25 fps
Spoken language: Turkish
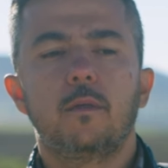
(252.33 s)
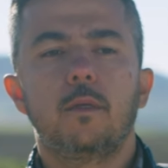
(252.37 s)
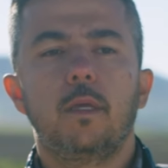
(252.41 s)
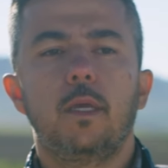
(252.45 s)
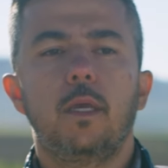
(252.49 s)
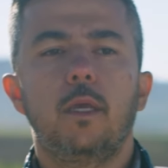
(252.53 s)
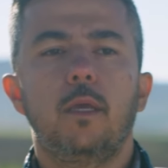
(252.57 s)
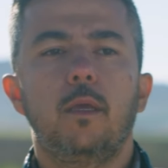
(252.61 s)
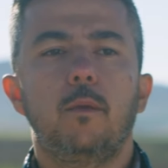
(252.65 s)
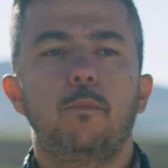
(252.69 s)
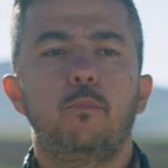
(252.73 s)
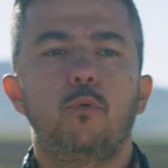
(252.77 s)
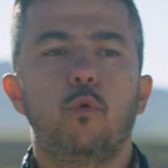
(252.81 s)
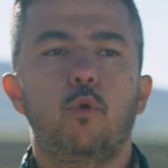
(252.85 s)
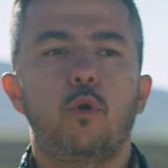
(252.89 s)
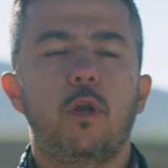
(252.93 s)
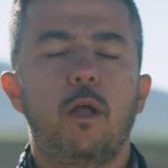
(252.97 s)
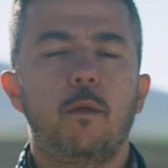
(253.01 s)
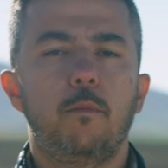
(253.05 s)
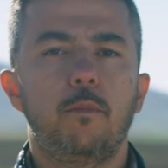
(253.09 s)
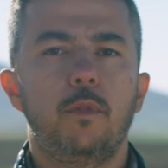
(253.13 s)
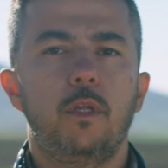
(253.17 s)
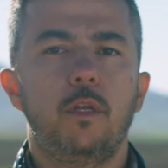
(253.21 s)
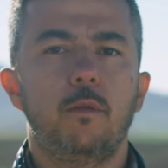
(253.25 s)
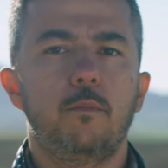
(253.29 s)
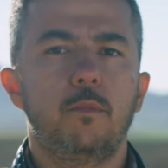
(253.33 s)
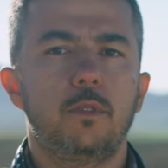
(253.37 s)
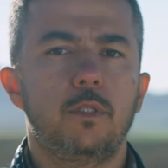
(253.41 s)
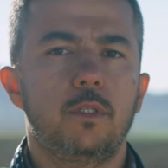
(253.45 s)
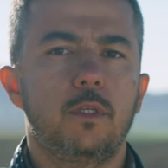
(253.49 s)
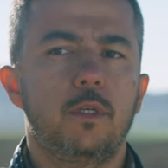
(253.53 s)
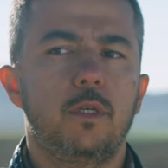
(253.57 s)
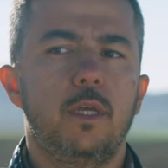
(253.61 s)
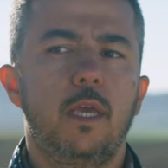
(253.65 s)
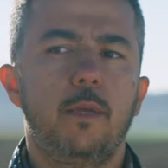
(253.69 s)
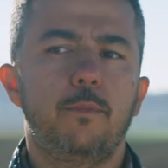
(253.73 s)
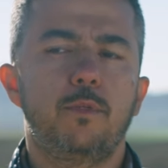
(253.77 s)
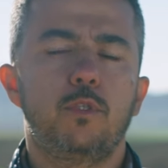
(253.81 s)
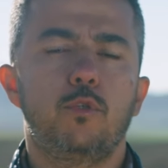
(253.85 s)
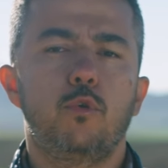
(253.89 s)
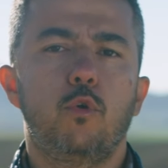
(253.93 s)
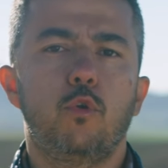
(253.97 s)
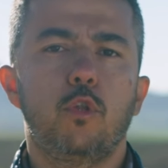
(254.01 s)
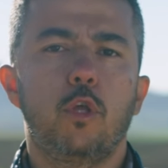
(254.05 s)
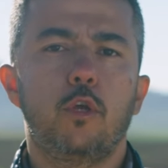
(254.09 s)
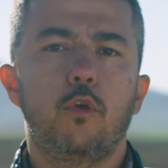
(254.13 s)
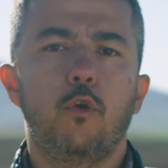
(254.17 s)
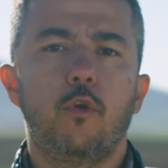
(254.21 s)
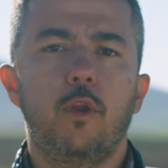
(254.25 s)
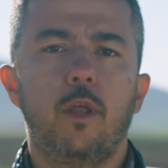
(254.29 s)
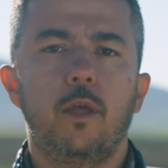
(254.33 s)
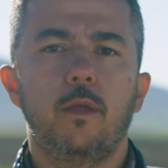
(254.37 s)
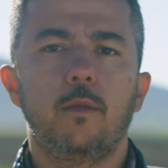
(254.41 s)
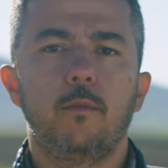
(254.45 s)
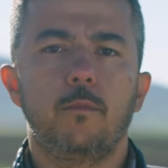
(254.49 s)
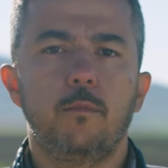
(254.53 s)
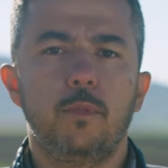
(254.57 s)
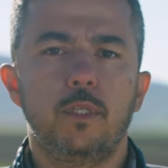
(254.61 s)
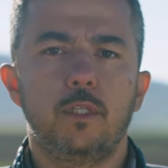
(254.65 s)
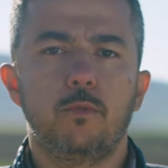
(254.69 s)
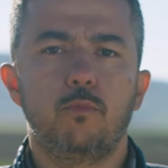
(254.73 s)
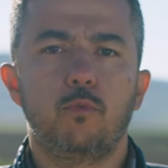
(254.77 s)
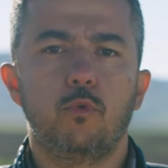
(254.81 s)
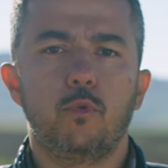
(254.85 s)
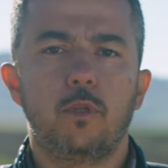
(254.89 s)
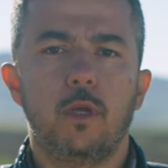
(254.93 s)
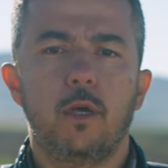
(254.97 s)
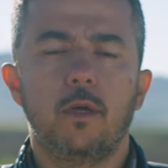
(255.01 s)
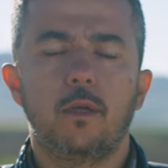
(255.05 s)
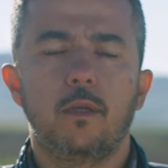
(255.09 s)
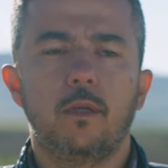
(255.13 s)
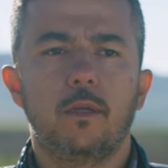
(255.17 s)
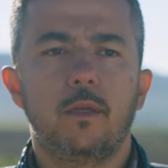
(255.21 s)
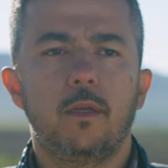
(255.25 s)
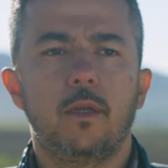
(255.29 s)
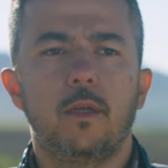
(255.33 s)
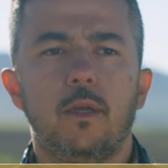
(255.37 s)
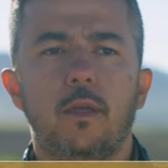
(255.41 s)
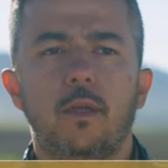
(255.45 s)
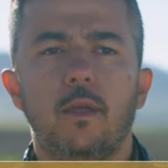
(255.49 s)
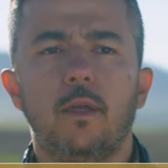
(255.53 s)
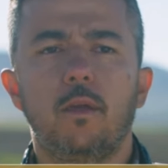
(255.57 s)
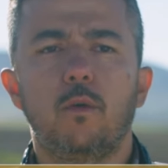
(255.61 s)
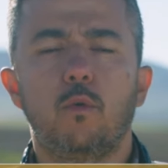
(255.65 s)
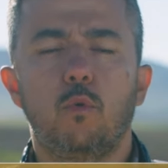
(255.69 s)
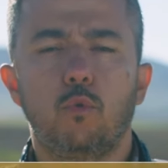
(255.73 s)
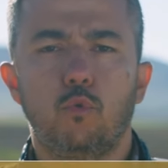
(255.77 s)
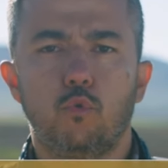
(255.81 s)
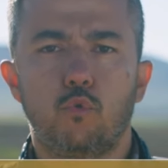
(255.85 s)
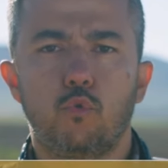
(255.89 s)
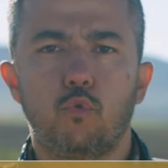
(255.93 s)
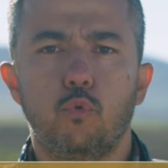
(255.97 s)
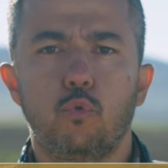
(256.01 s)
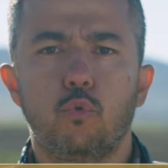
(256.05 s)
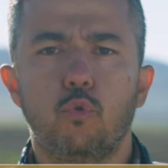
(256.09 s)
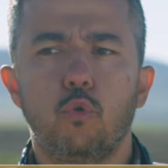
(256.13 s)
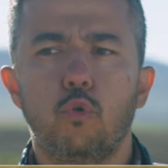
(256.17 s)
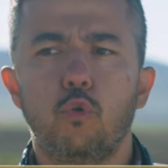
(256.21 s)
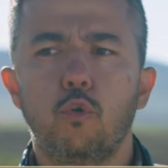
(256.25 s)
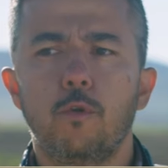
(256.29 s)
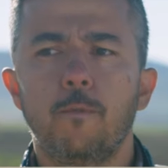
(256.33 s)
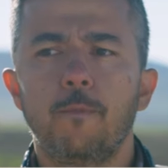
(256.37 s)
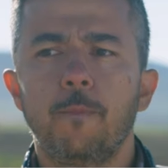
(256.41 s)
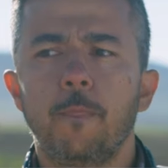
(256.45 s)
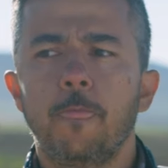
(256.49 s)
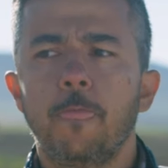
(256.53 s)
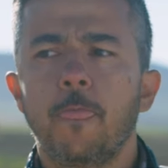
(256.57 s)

e, programlarımızı hepsini ona göre biz burada e, oluşturduk.